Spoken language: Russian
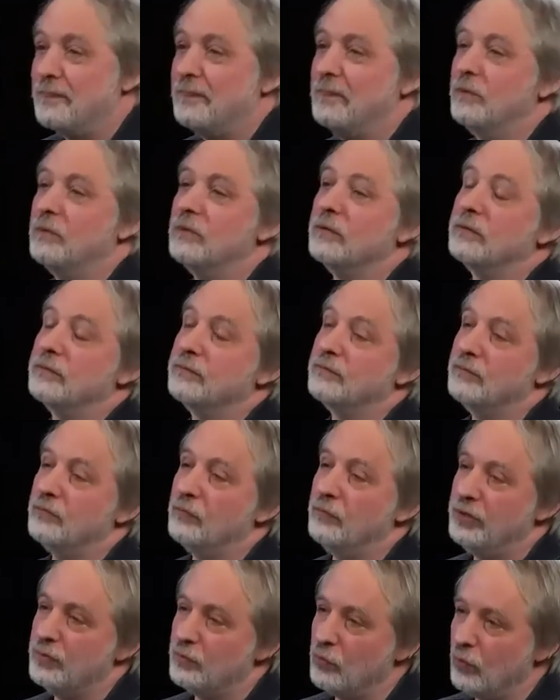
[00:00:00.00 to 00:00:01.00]
Но
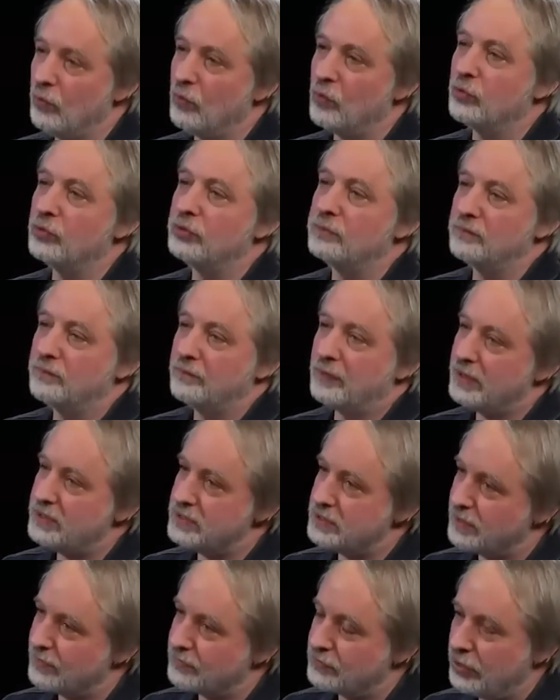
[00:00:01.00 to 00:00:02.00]
ему могут
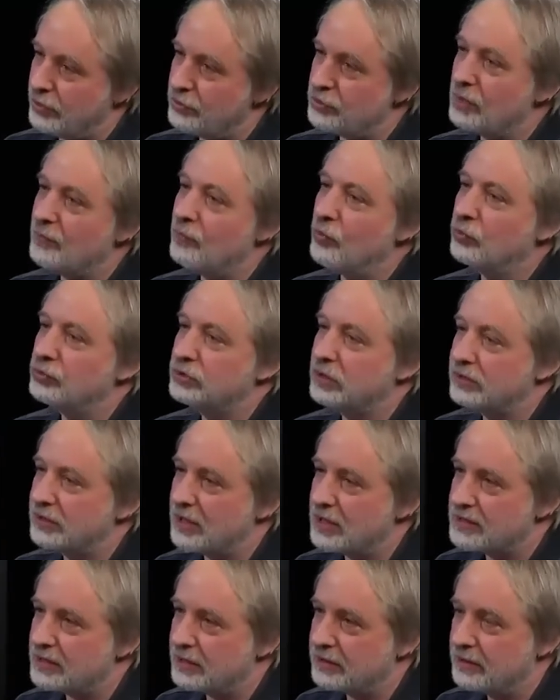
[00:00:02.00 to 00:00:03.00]
пойти навстречу, а могут
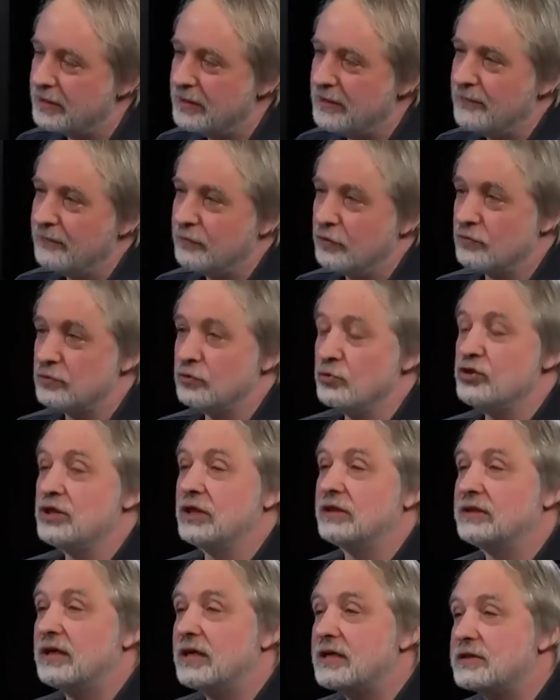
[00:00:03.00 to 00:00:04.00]
отказать. Но в
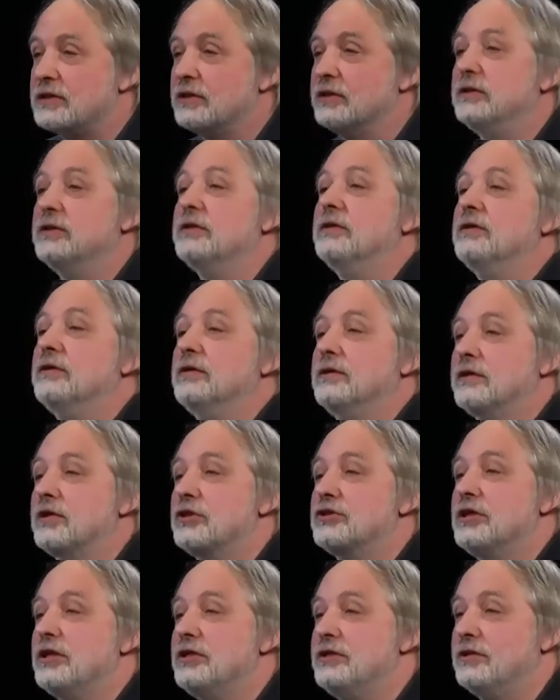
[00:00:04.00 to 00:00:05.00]
случае отказа
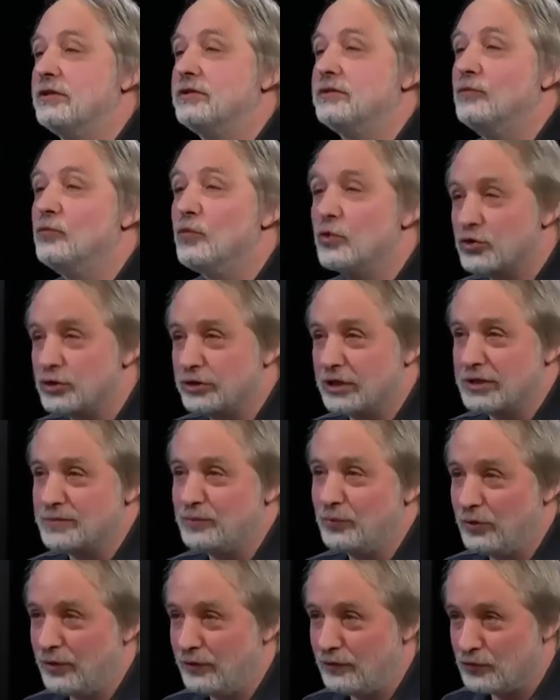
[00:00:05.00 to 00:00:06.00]
гражданин это может
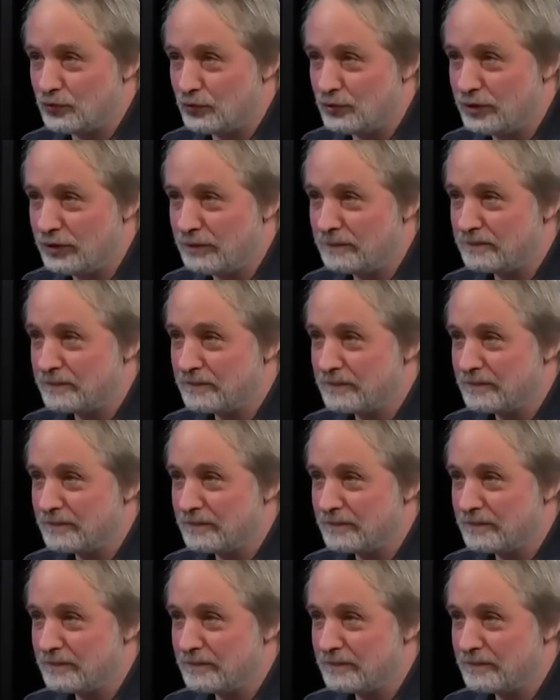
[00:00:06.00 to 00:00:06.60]
оспорить в суде.